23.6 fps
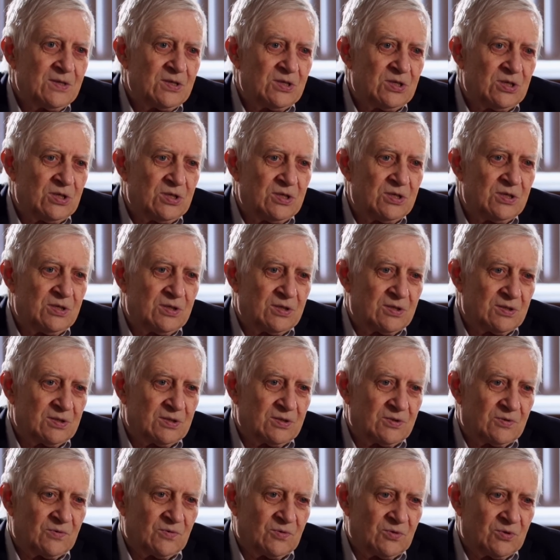И
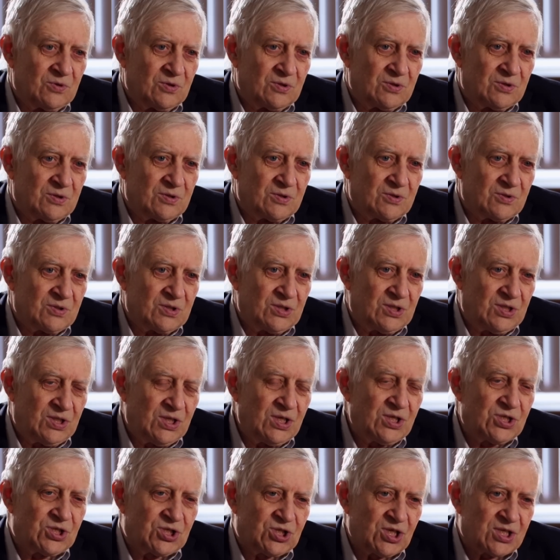э,
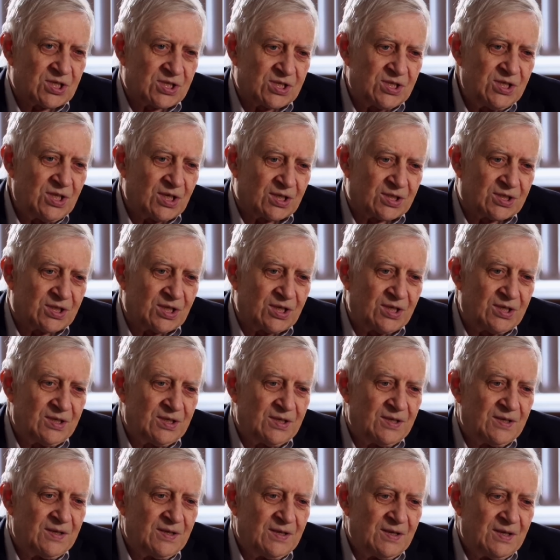есть сейчас некоторые